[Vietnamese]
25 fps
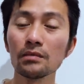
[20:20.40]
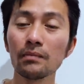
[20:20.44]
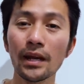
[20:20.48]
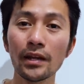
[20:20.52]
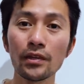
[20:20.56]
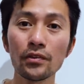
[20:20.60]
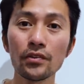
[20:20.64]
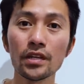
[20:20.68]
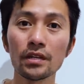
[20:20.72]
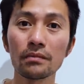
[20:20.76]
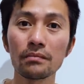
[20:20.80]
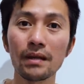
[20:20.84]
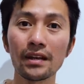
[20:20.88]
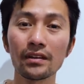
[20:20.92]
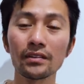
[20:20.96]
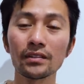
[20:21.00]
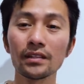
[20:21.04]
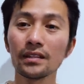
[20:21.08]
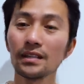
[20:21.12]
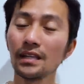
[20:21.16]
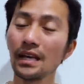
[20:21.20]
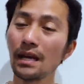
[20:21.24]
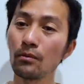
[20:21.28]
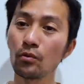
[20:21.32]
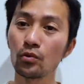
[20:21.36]
bảy chủ nhật bạn có thể đi
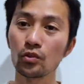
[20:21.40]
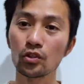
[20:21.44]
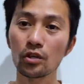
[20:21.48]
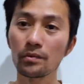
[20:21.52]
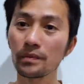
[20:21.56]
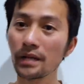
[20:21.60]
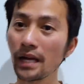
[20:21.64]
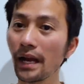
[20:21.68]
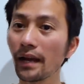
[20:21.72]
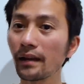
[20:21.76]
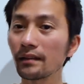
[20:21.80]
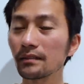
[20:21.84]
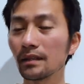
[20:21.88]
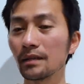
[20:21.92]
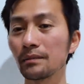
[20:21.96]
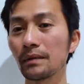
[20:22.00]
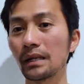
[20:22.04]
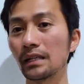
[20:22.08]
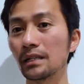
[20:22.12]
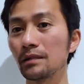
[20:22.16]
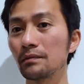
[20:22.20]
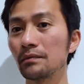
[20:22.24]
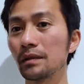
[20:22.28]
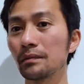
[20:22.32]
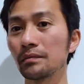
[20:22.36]
làm một job khác để bạn
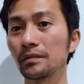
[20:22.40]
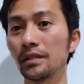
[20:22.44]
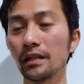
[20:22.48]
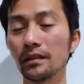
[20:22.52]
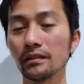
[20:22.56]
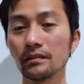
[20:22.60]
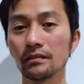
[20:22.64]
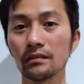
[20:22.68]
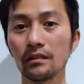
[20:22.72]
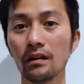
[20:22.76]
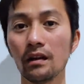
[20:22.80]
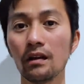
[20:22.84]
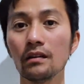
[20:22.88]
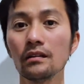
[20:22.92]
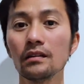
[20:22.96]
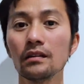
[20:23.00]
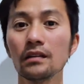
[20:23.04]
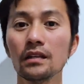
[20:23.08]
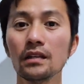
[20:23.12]
kiếm thêm tiền đó.